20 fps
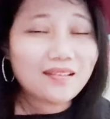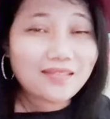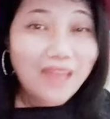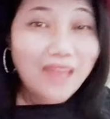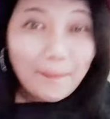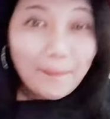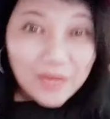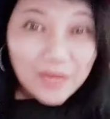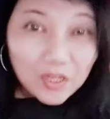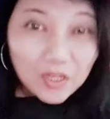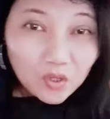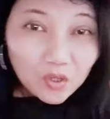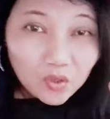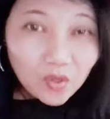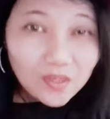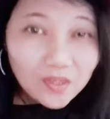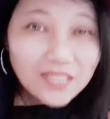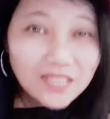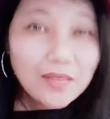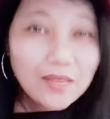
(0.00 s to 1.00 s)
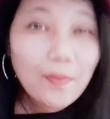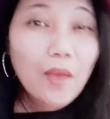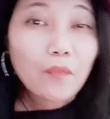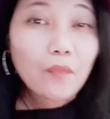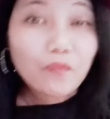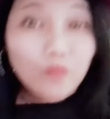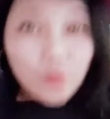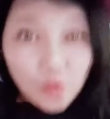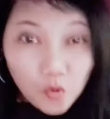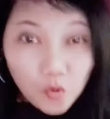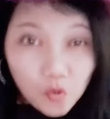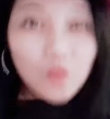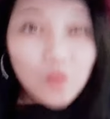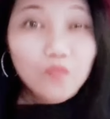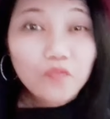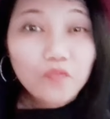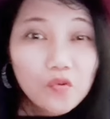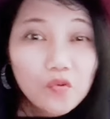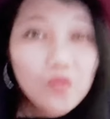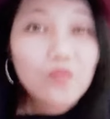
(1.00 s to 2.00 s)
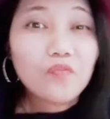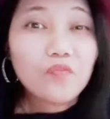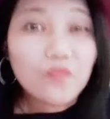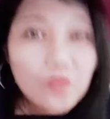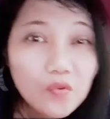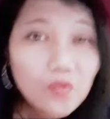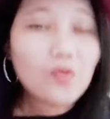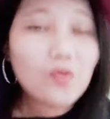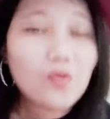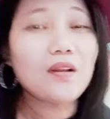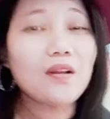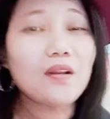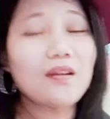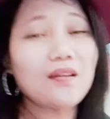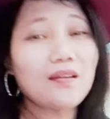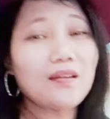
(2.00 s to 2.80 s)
tapi nontonnya sampai full full full